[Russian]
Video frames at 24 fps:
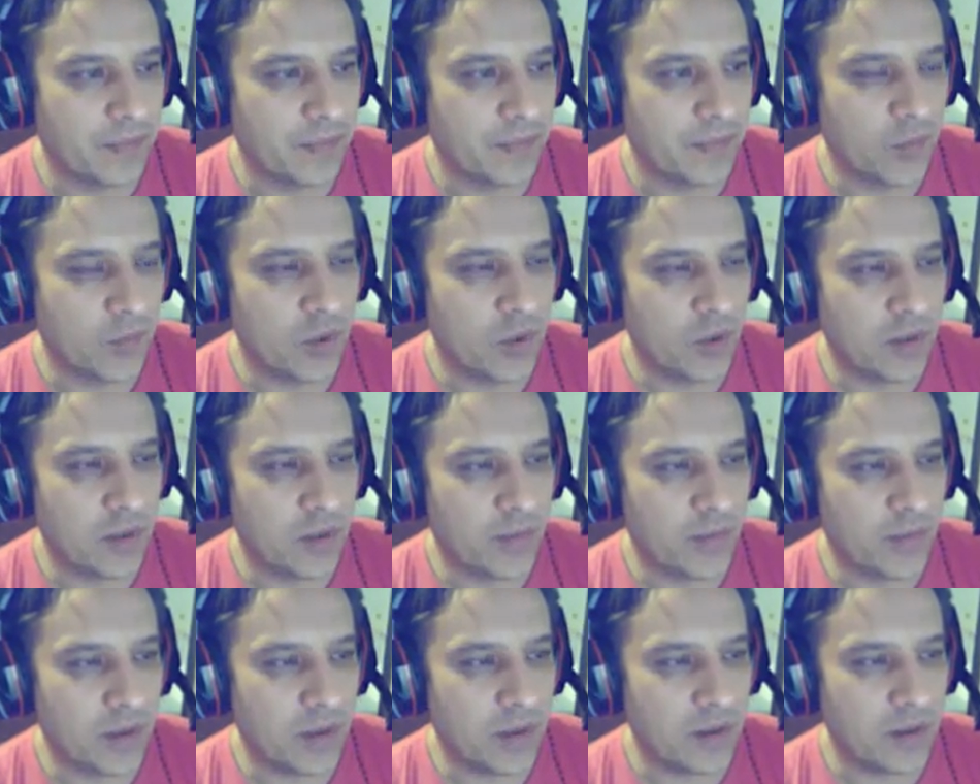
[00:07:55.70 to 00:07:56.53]
Но они
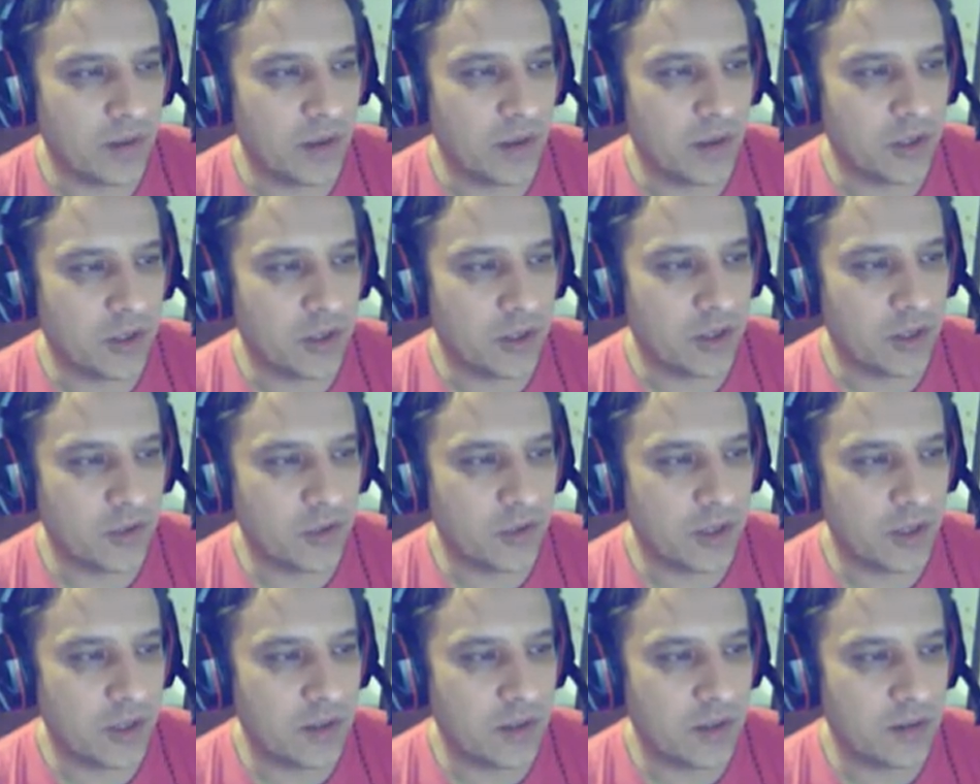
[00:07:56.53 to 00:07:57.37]
походили
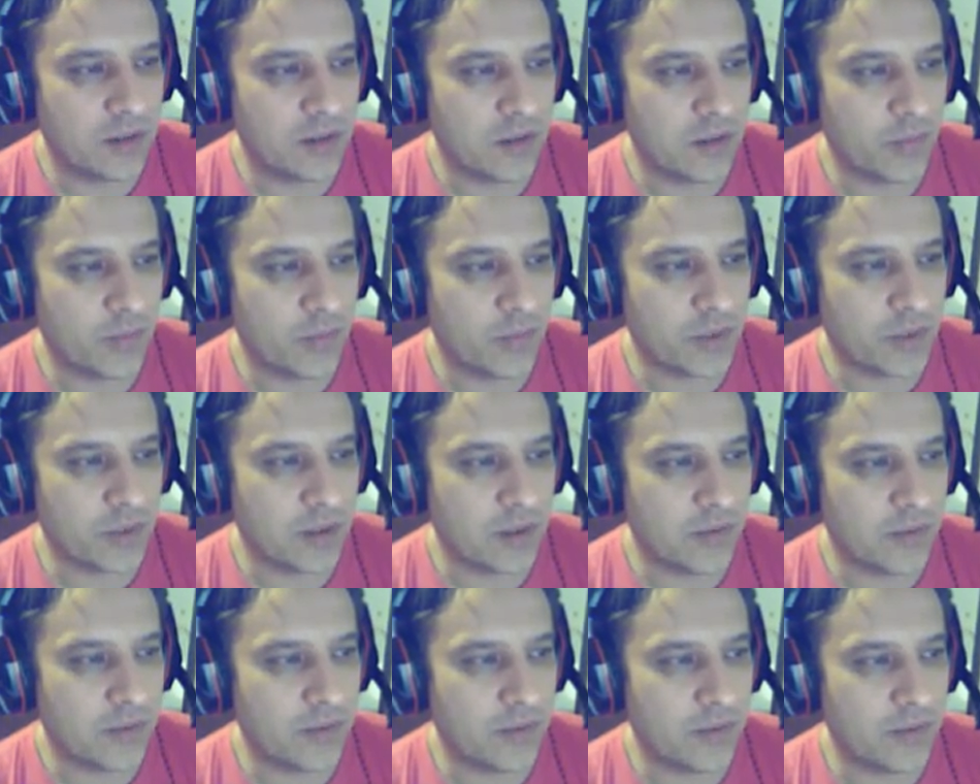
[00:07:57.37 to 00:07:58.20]
g6 и
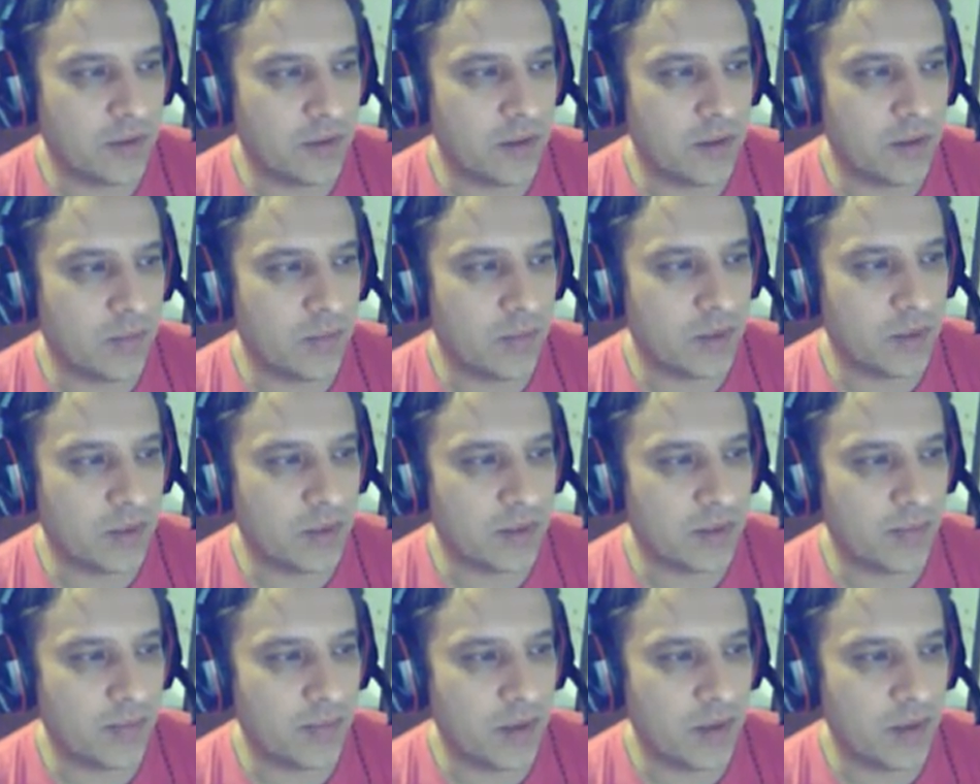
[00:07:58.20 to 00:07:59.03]
после f3,
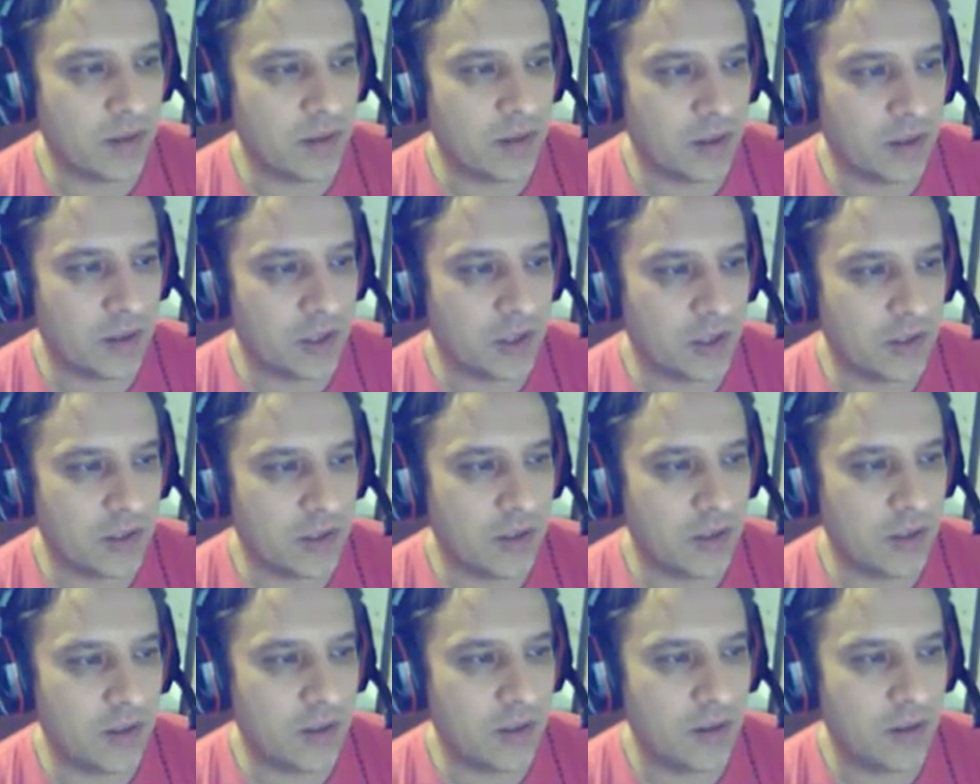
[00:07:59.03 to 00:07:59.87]
bc5,
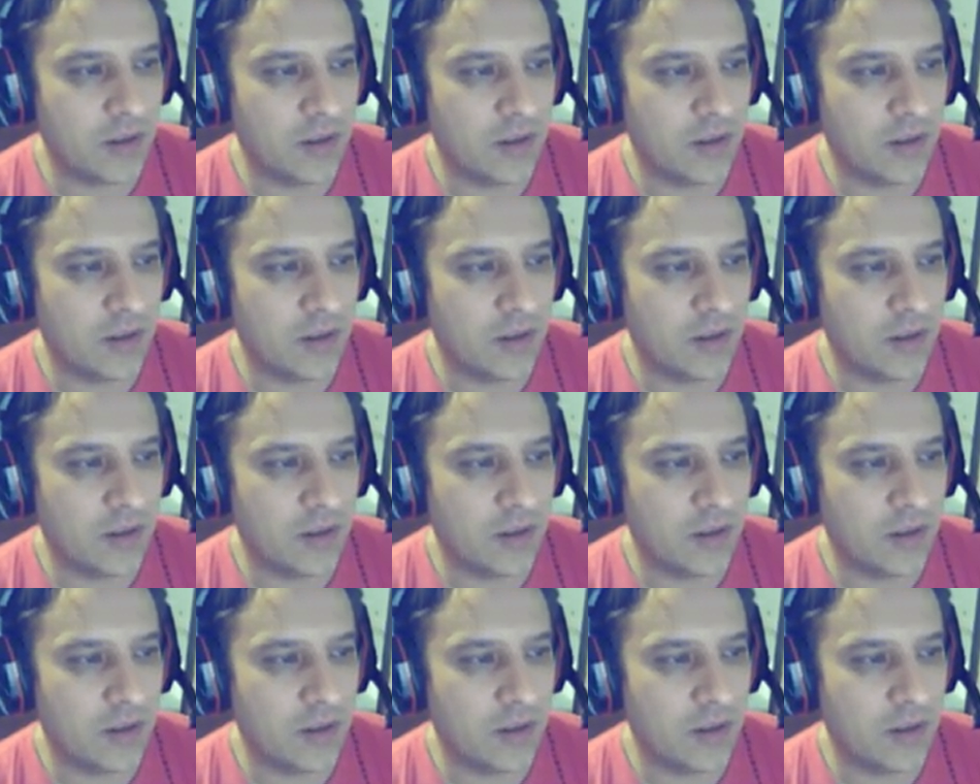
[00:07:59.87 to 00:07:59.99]
hg3